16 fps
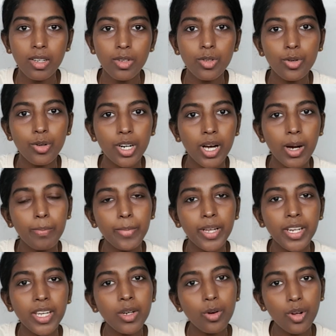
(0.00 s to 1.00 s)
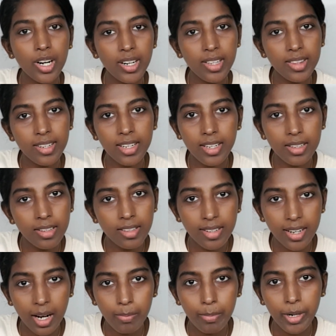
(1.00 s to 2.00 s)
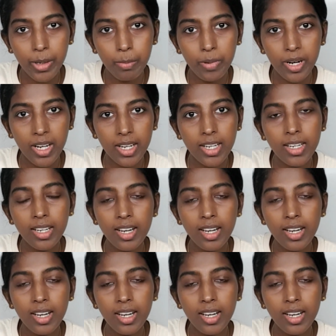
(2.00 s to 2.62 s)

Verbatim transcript: ஸோ ஒரு கம்பெனி ஒரு இடத்துல இருந்து ஸ்டார்ட் பண்ணியிருப்பாங்க